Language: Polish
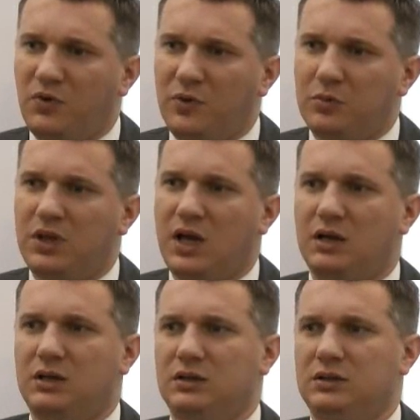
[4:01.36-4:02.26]
Powiem
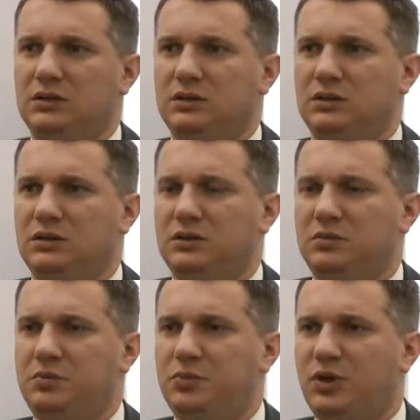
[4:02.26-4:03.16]
tak. E,
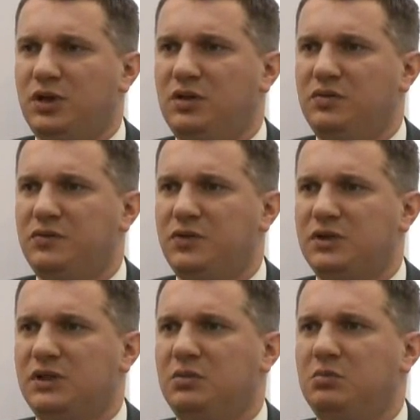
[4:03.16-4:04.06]
przede
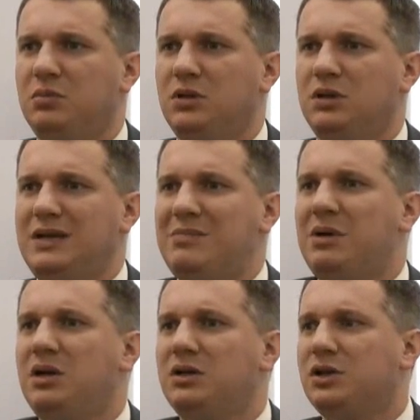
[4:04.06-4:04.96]
wszystkim nie
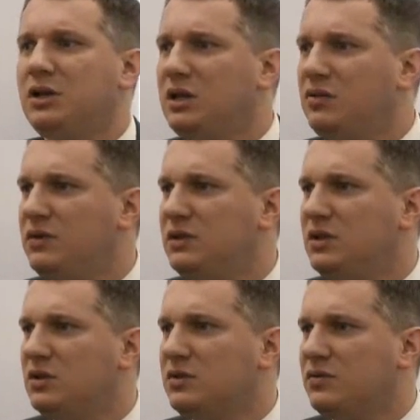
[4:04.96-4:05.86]
ma żadnej
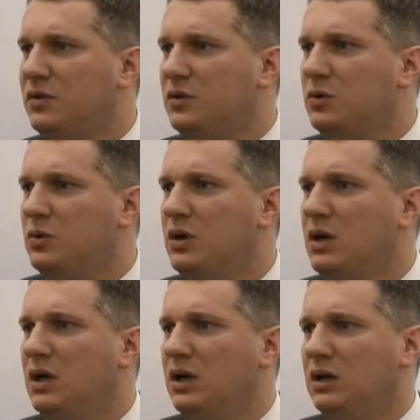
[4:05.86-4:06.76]
wizji rozwoju
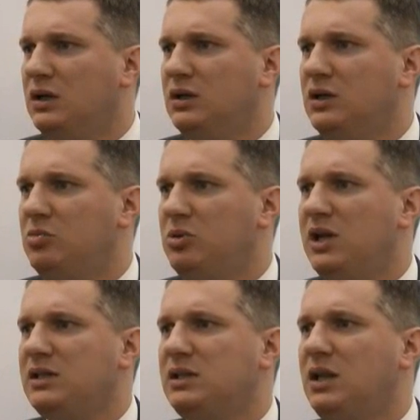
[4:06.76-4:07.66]
E,
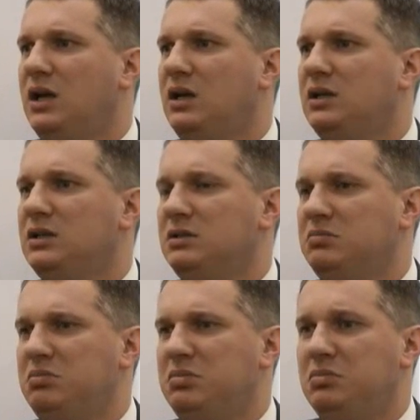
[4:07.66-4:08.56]
miasta.
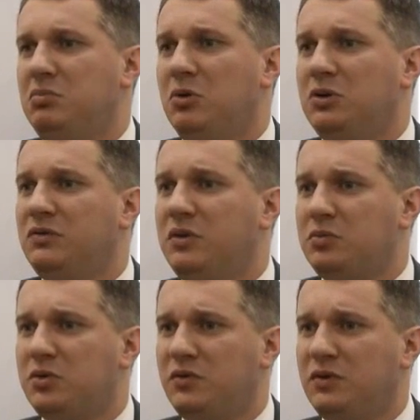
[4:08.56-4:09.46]

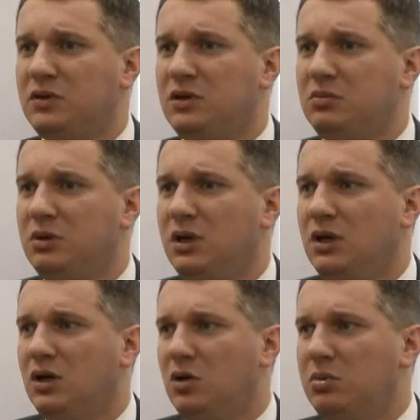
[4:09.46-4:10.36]
Motywem przewodnim
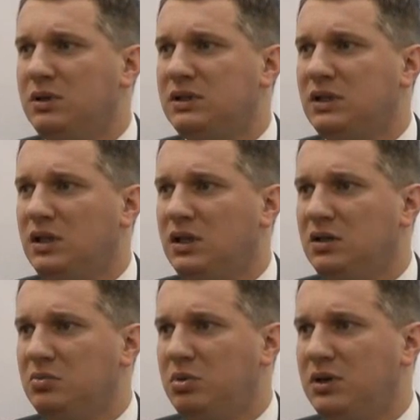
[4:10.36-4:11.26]

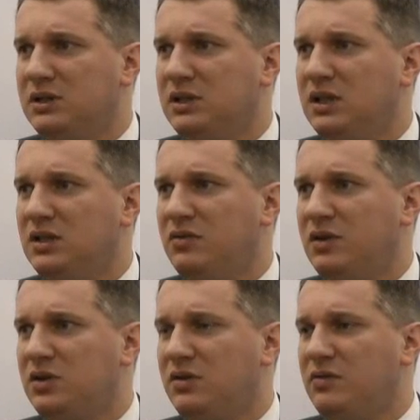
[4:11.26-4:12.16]
obecnej prezydent
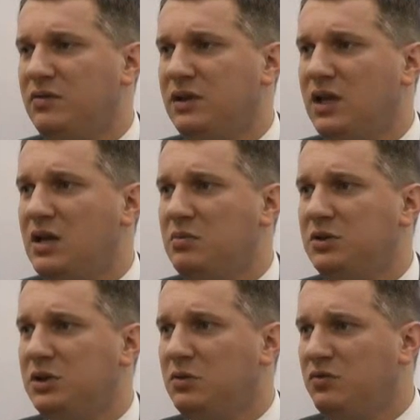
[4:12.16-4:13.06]
Warszawy wydaje
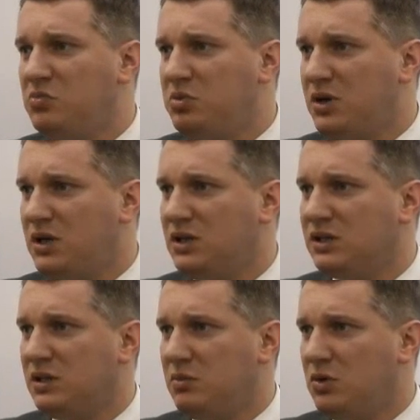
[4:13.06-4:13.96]
mi się
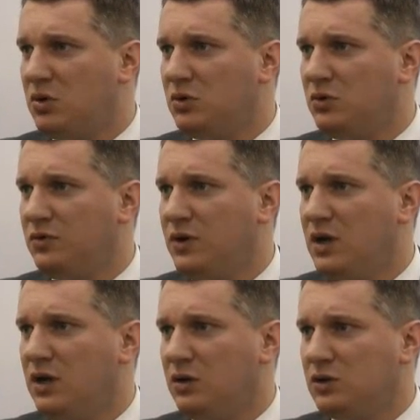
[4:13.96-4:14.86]
wypychanie samochodów,
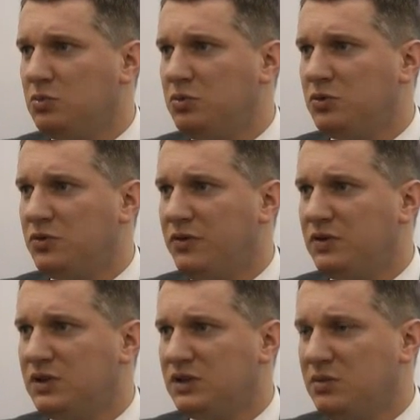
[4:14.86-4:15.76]
osób
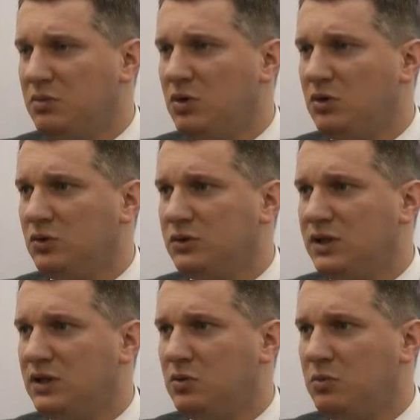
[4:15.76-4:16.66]
używających samochodu z
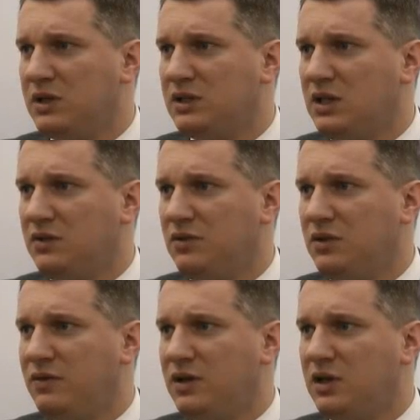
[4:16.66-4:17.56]
centrum miasta,
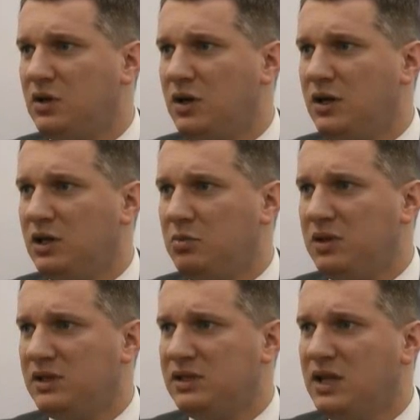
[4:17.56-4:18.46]
likwidowanie kolejnych
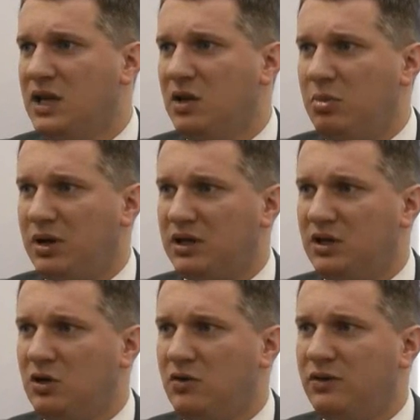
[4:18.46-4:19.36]
miejsc
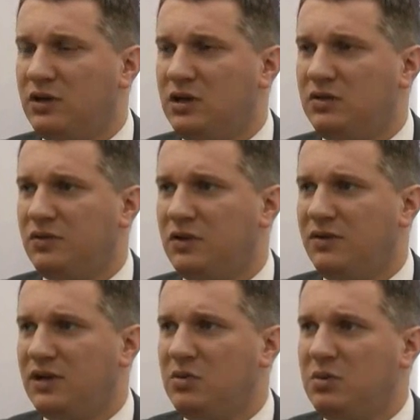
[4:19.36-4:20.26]
parkingowych,
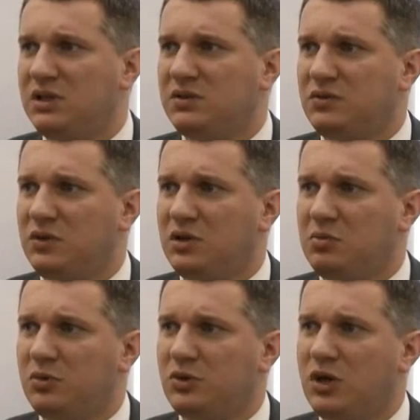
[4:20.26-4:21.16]
likwidowanie miejsc, w
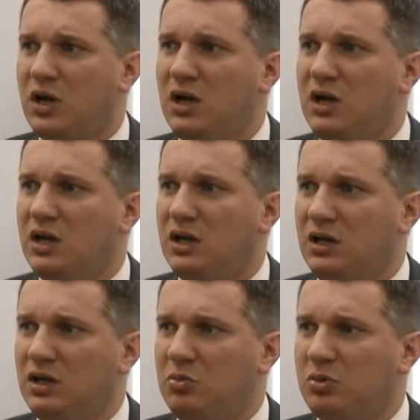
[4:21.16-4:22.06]
których można
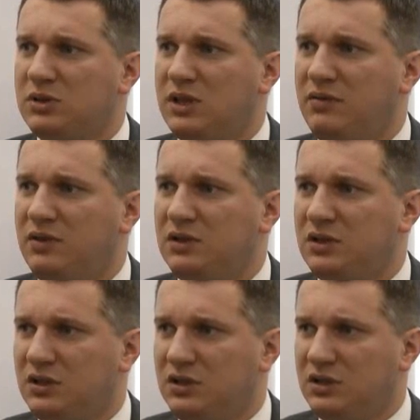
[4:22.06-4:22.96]
e,
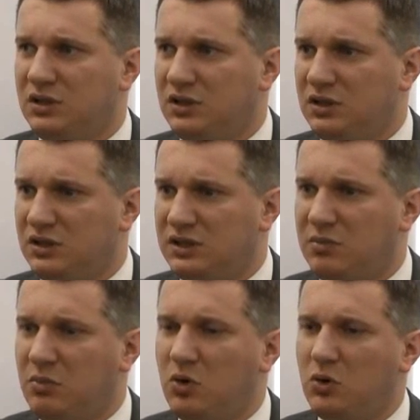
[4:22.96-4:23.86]
postawić e,
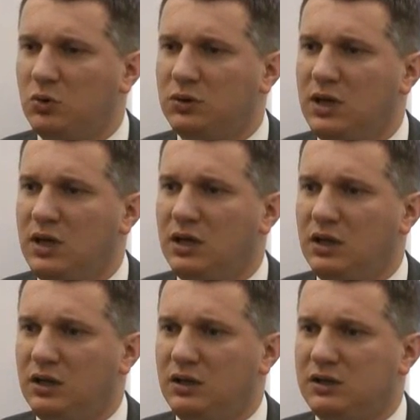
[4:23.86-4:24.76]
samochód.
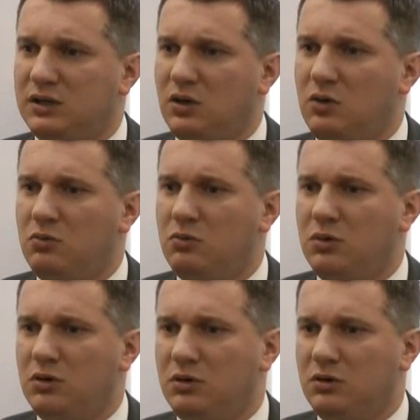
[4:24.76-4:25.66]
E, są